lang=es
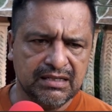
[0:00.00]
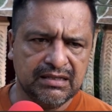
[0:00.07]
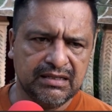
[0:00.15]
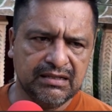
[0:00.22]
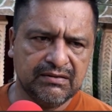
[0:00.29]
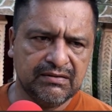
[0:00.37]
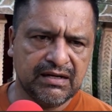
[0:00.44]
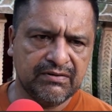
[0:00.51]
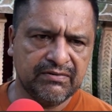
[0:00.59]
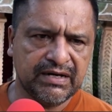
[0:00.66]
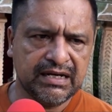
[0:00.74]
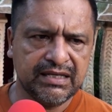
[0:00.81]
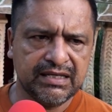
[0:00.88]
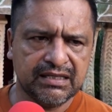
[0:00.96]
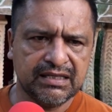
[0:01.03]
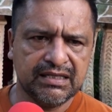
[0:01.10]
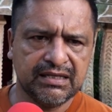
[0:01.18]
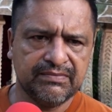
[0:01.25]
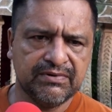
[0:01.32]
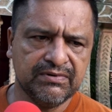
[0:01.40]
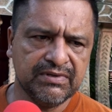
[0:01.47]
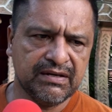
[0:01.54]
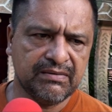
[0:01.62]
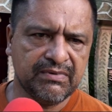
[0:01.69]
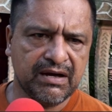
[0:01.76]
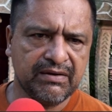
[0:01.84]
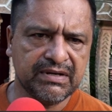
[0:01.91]
los laureles, ya tenemos una,
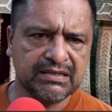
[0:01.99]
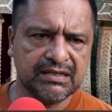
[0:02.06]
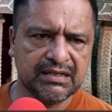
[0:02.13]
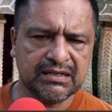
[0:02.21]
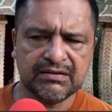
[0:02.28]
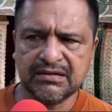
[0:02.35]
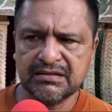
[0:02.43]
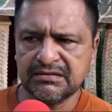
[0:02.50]
vamos a ver si la